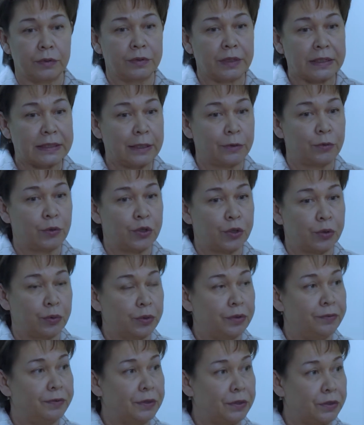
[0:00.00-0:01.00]
на следующий
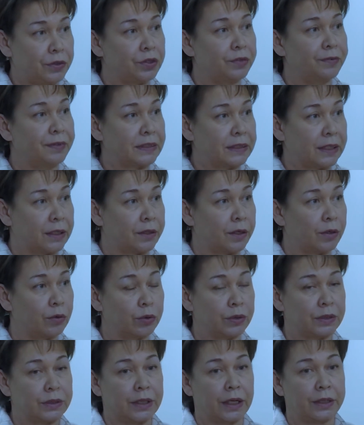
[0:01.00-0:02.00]
год, 2020
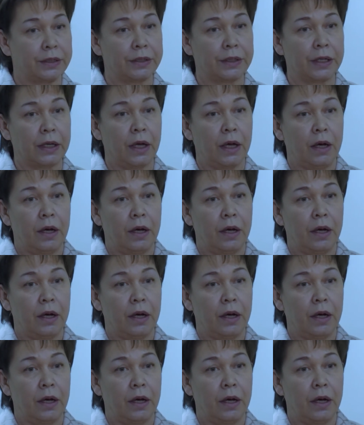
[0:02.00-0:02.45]
год, станет